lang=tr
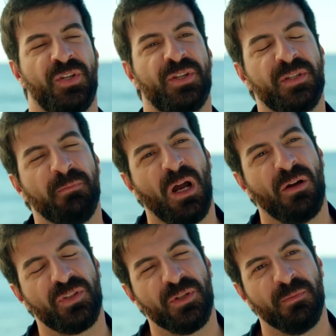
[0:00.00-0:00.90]
Çıksın
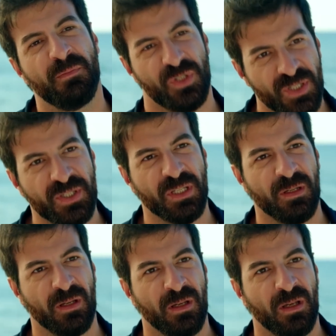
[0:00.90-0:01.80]
mavişim, çıksın.
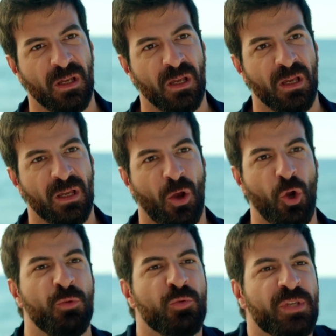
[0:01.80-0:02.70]

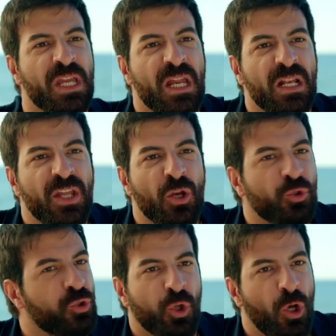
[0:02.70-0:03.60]
Ölümüm senin elinden
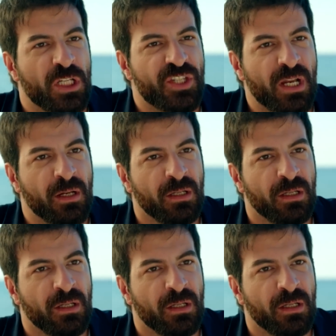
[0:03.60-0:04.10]
olsun, ne olacak?